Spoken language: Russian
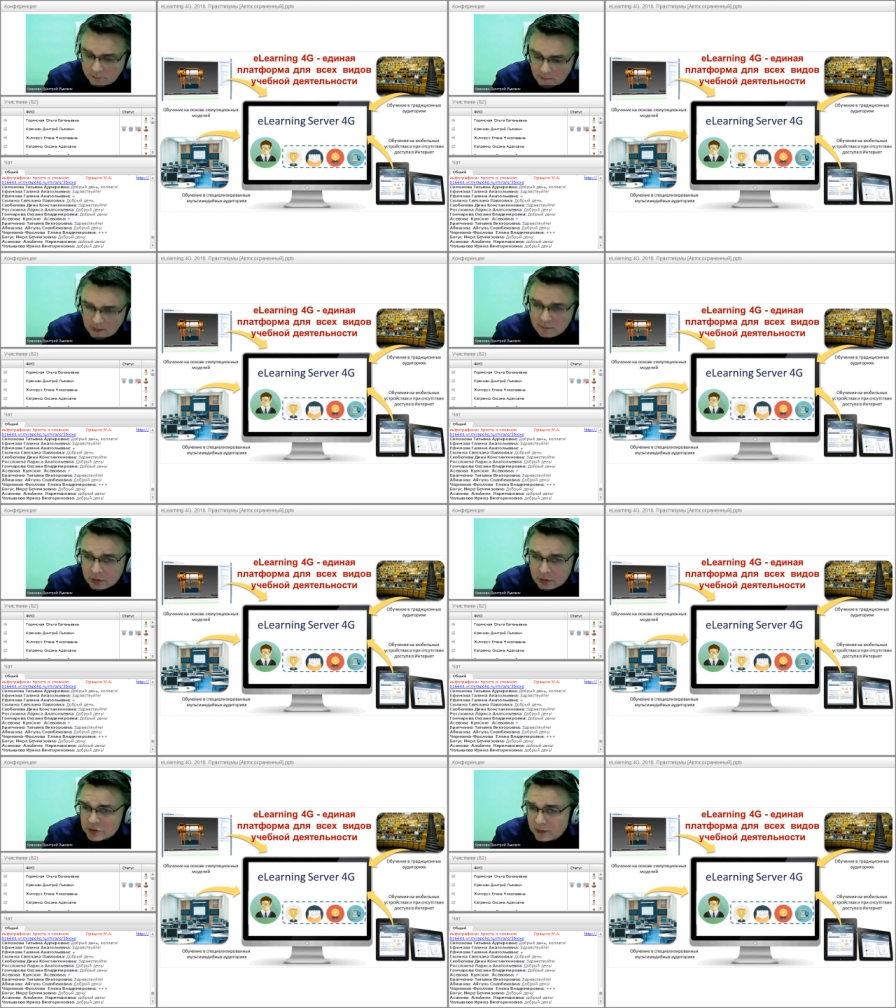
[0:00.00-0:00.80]
вот наша
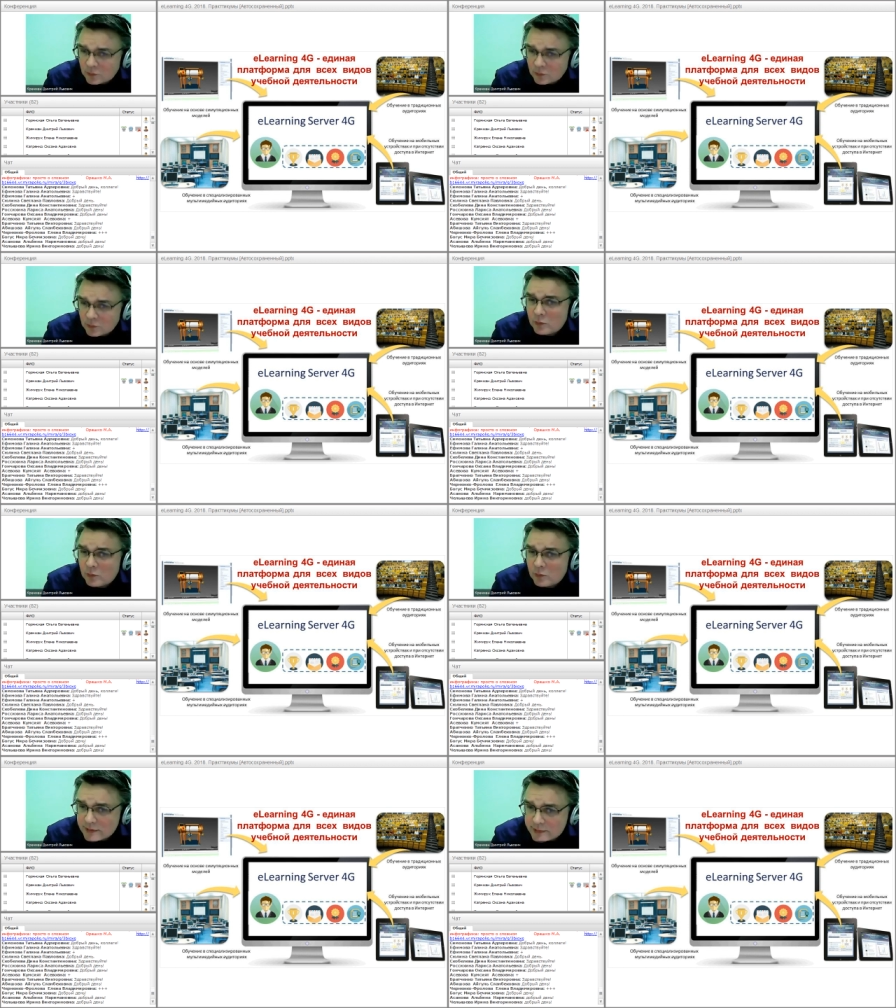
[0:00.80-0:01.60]
платформа умеет все
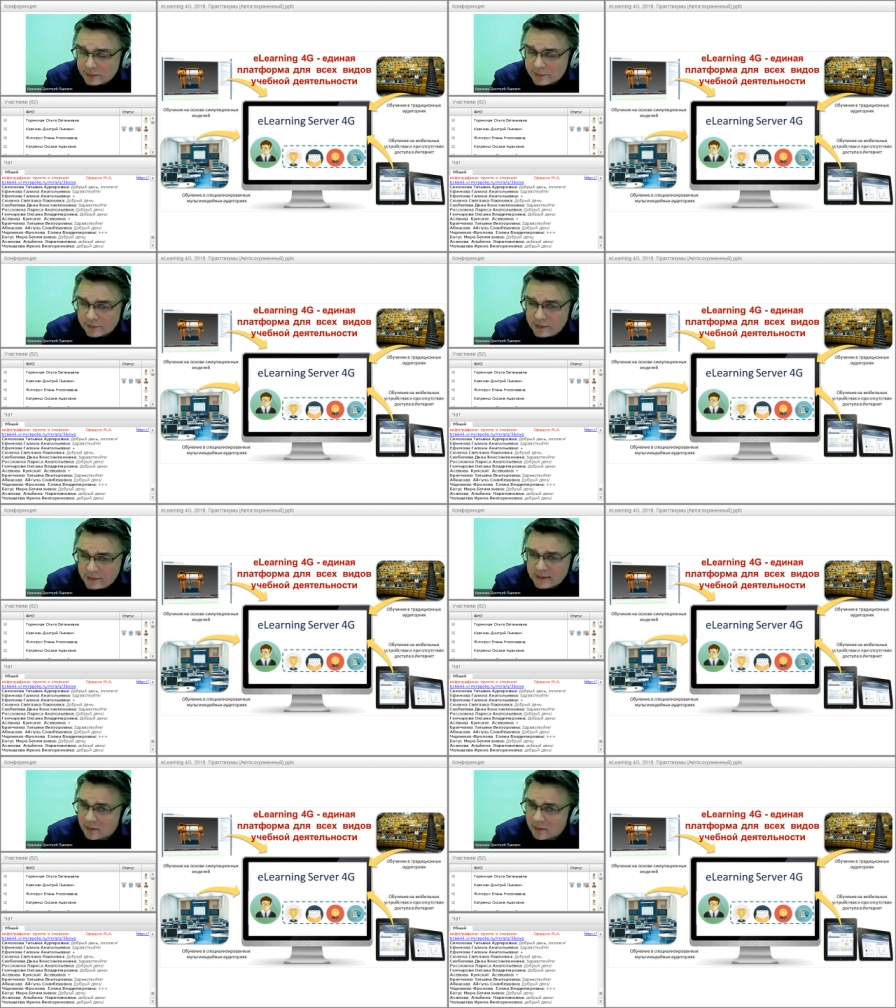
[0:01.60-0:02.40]
это делать.
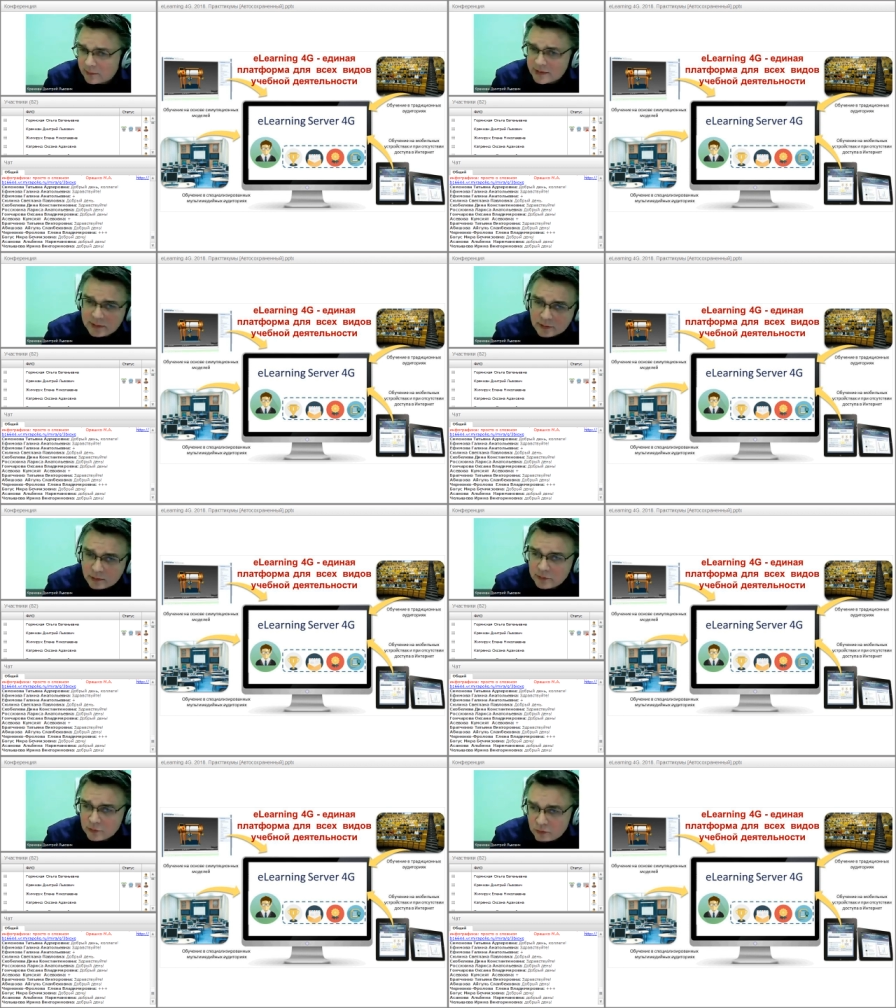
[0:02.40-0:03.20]
Естественно, там есть и электронные
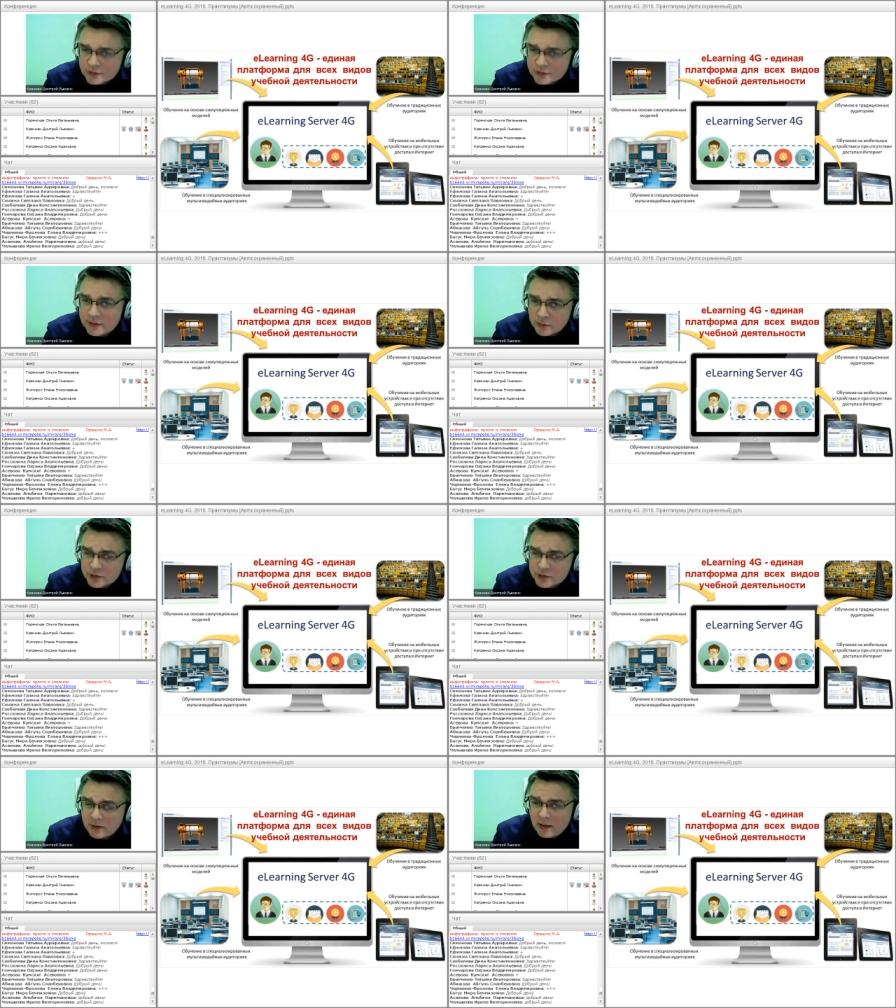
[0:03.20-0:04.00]
курсы и прочее,
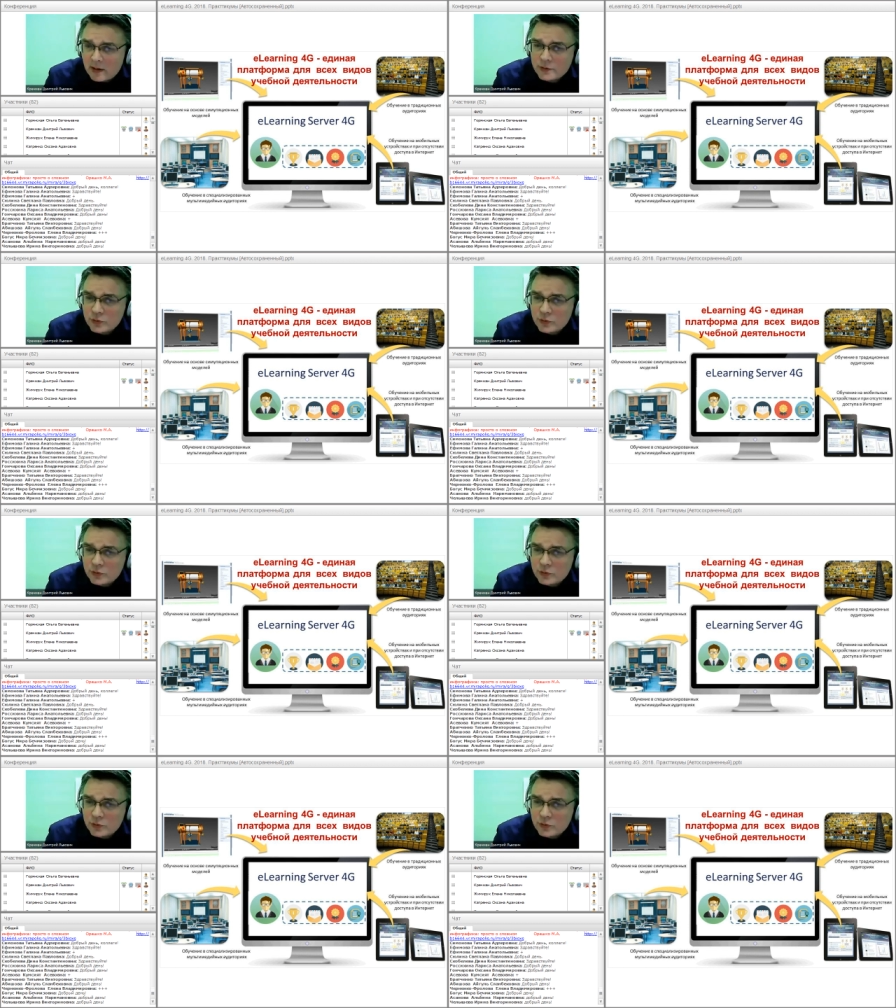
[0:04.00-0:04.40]
о чем